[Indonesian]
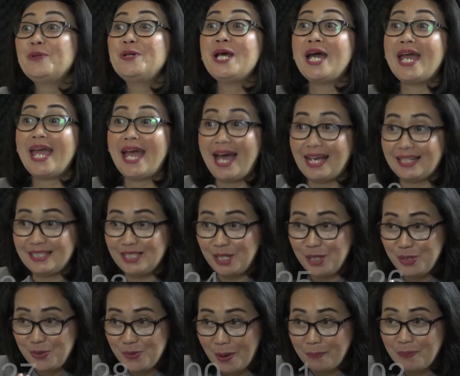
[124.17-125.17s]
Kebudayaan.
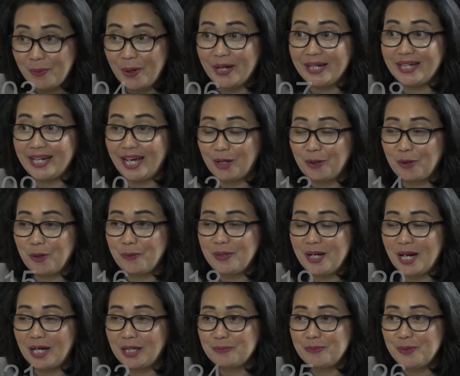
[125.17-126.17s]
Jadi dua poin ya,
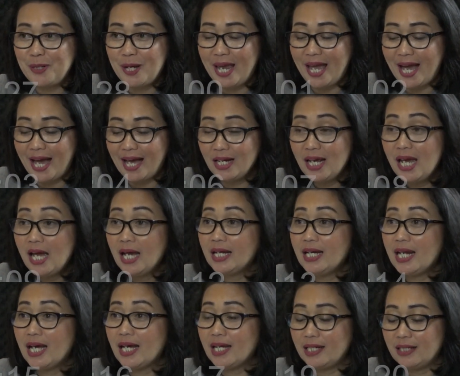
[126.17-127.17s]
ekonomi dan kebudayaan
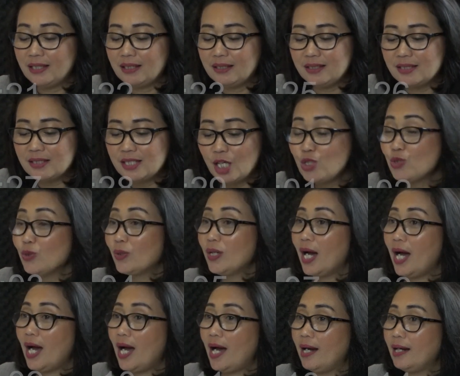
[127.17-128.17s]
dan uh, saya
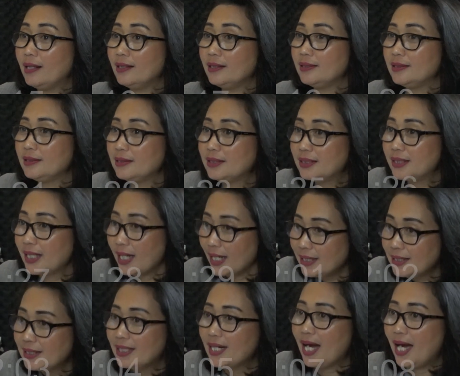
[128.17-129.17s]
juga uh,
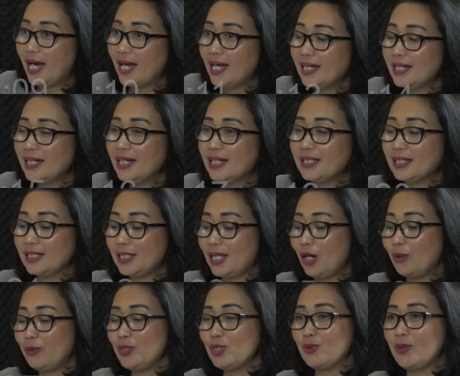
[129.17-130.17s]
sering dengar dan
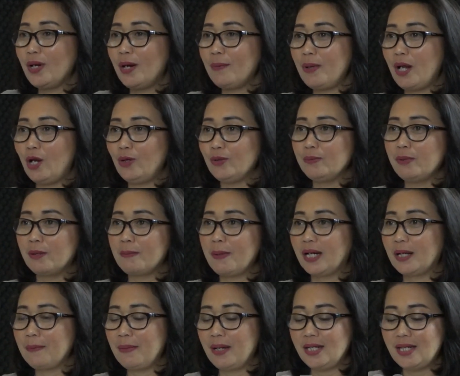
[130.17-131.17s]
ketahui juga melalui
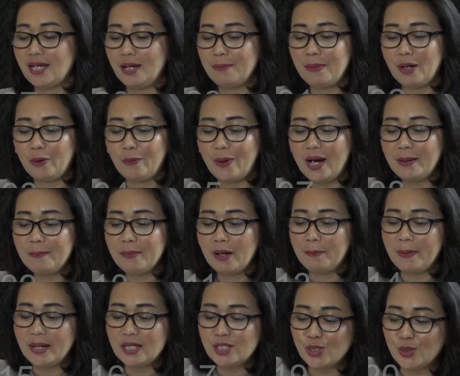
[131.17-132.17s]
berbagai media bahwa
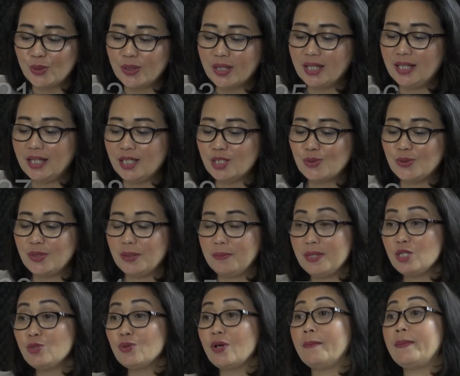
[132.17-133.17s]
Bapak Jeruk Gede
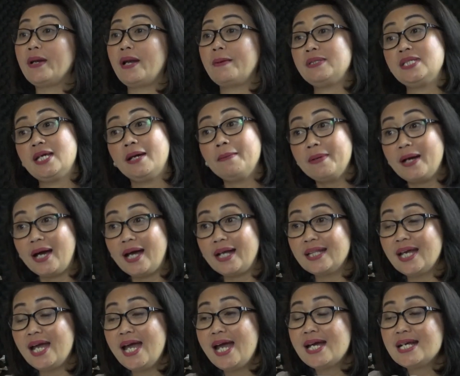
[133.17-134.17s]
Sudibya juga pernah
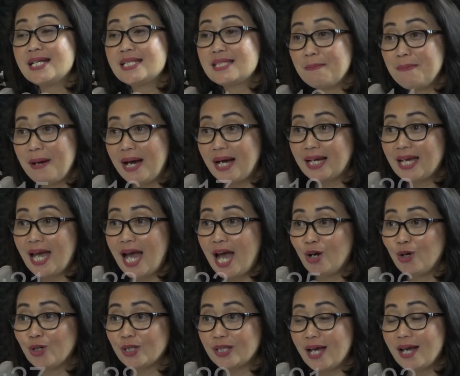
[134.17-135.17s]
menjabat ya. sebagai
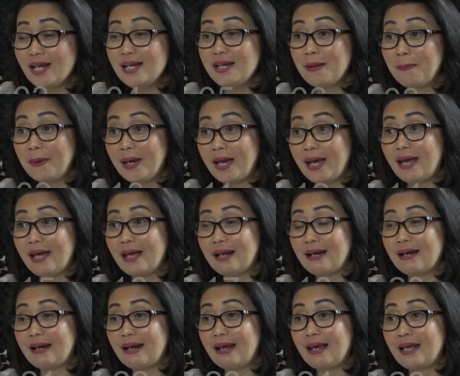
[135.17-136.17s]
anggota
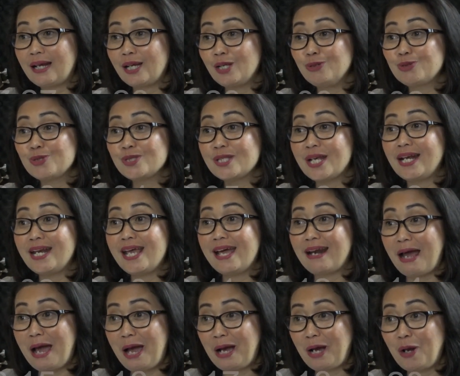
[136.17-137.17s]
DPR RI utusan
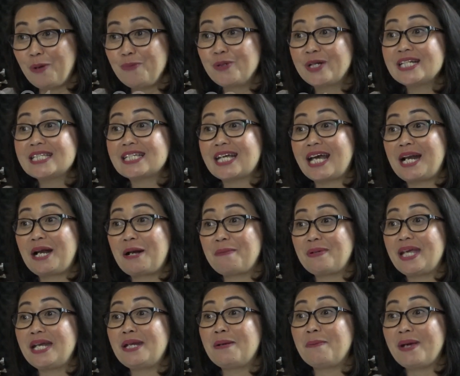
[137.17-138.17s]
daerah. Kalau mungkin sekarang ya.
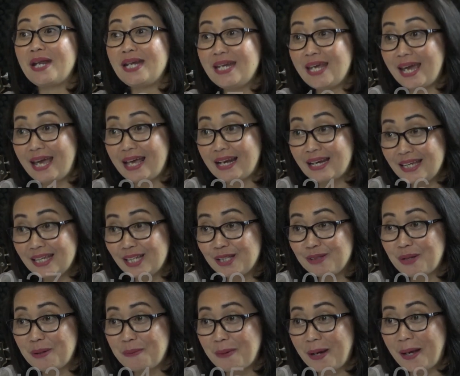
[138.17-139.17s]
namanya DPD RI
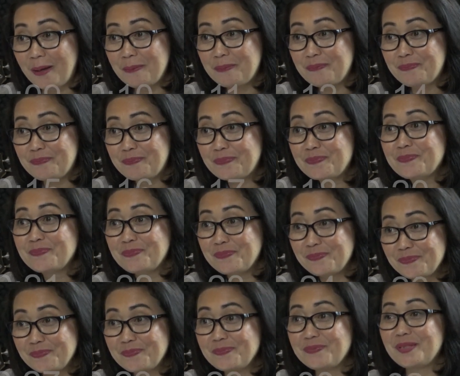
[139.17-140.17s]
gitu ya, Pak ya? Iya, ya.
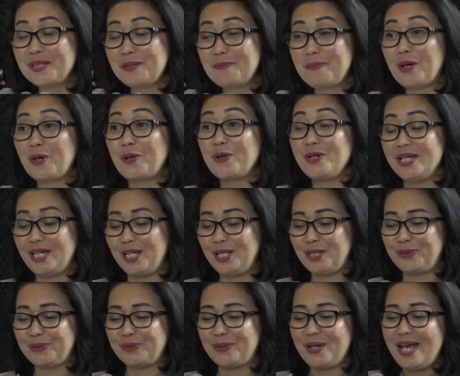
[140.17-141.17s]
Mm -mm, di periode
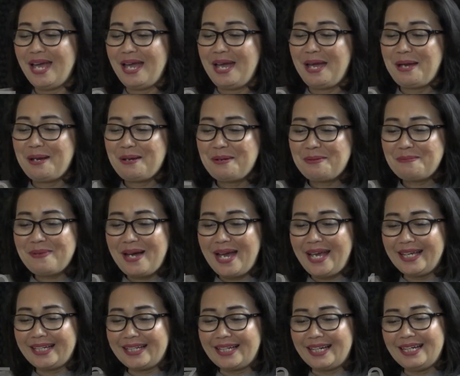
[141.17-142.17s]
itu.
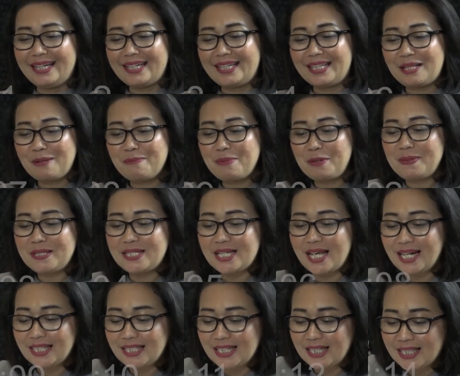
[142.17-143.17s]
Baik, eh, kita
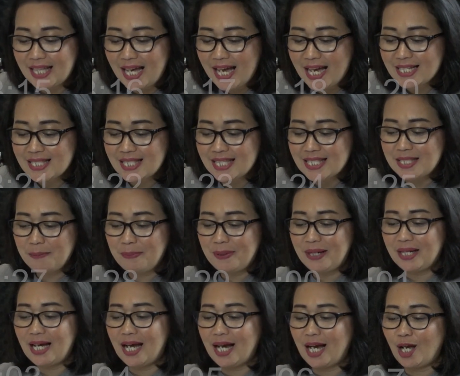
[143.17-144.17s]
berbicara tentang sisi
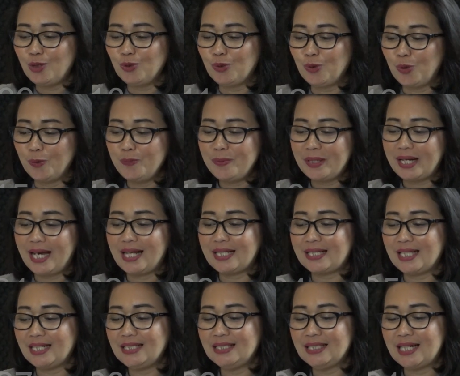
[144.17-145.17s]
penegakan hukum
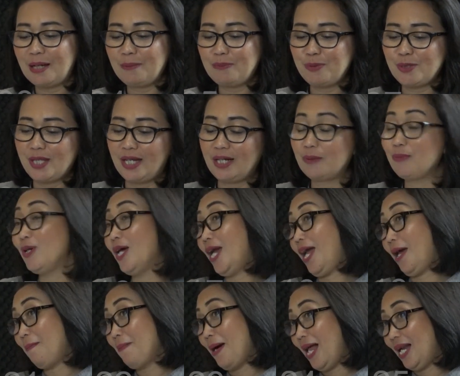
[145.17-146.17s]
berkaitan dengan Pusat
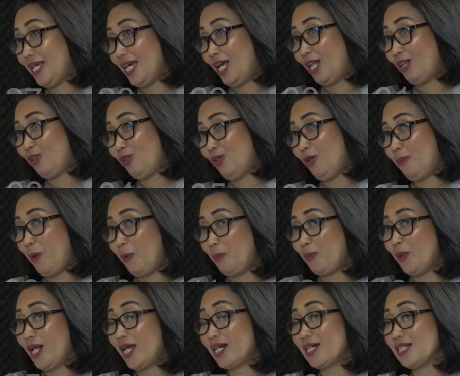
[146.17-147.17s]
Kebudayaan Bali atau
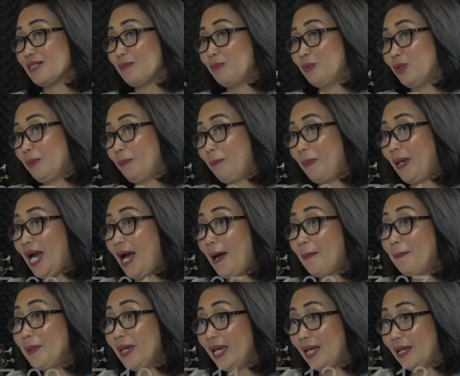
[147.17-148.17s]
populer disebut
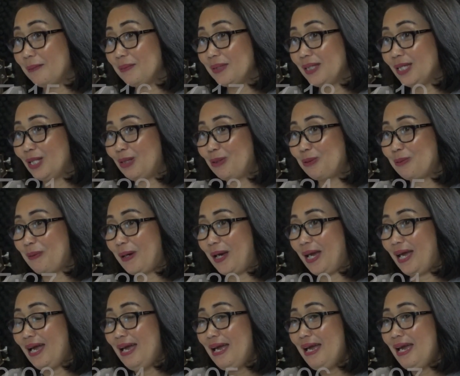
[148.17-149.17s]
PKB begitu, Pak
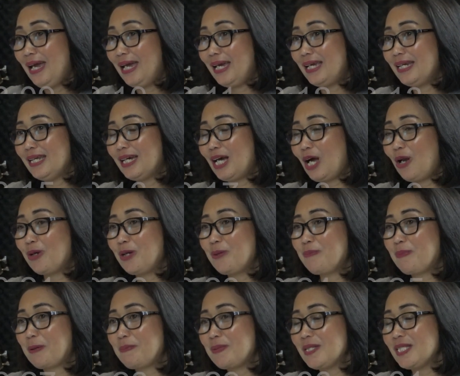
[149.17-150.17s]
ya. Ini kalau
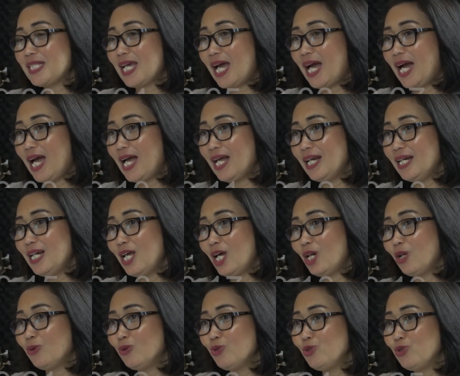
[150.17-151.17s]
diperbincangkan
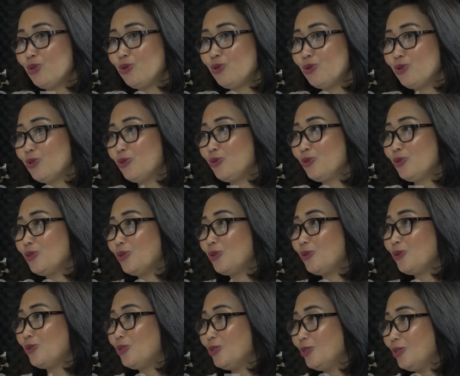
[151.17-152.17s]
dari ujung ujung
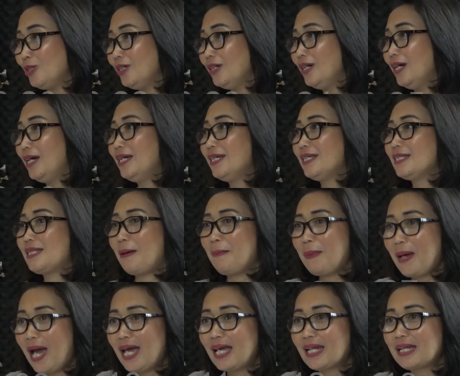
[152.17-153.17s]
ujung ujung
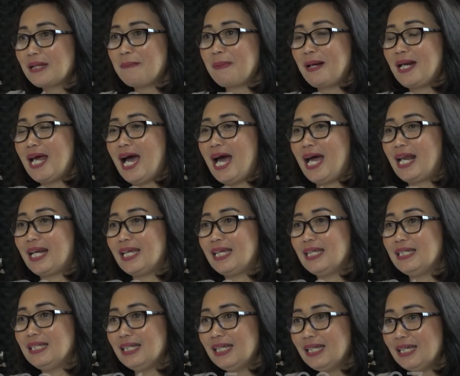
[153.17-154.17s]
sampai akhirnya pada
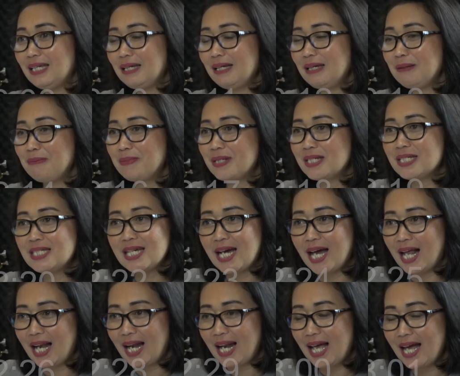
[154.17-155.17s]
hari ini
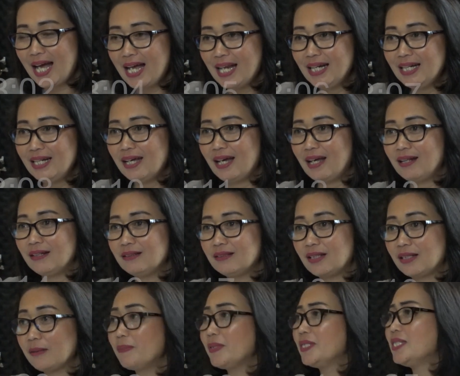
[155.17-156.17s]
berjalan dan
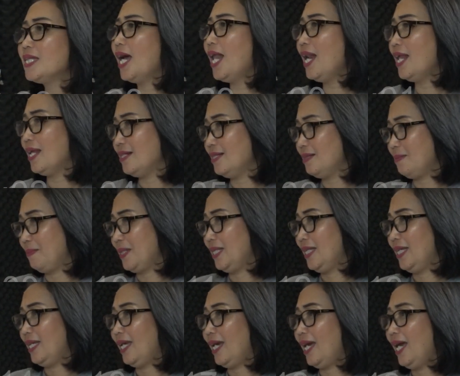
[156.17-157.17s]
tetap berjalan
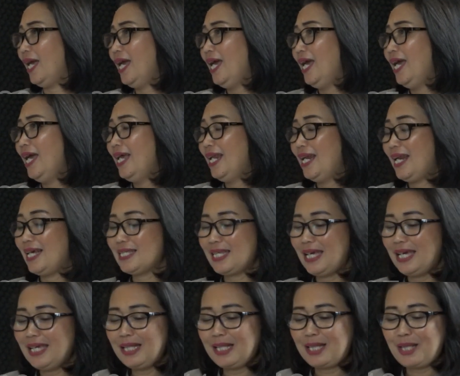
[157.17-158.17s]
sepertinya. Nah,
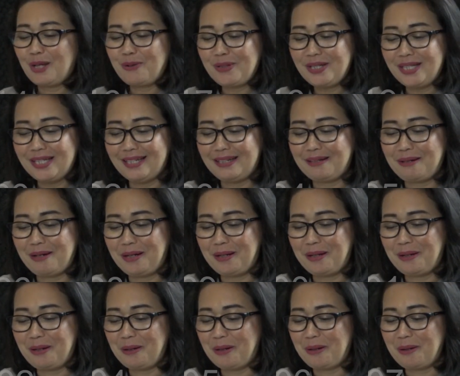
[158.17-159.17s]
saya ingin tahu nih
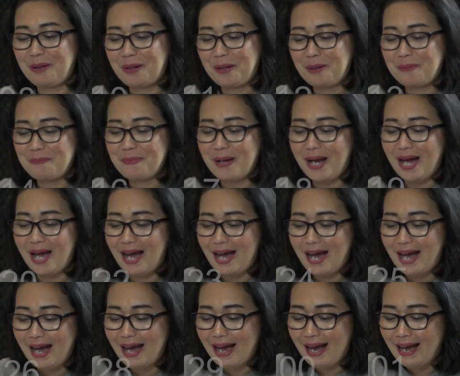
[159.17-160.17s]
eh, ke
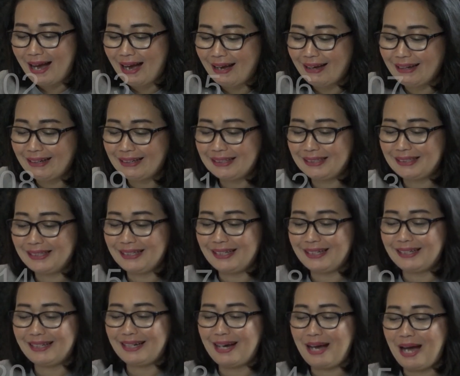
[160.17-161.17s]
Pak
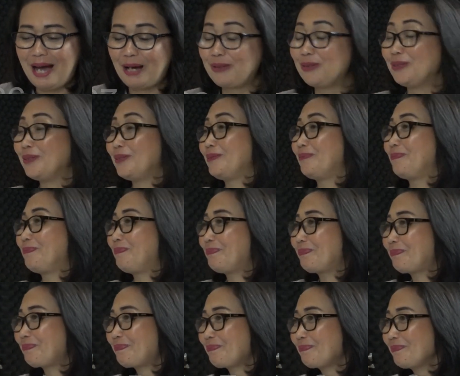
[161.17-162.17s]
eh, Agung.
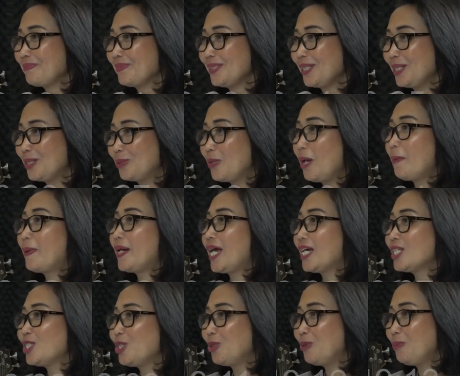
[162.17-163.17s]
Sudah pernah
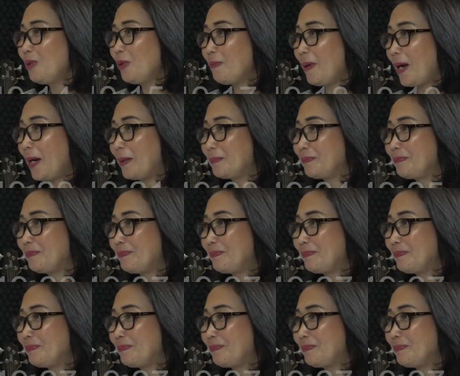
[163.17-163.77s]
ke situ belum, Pak?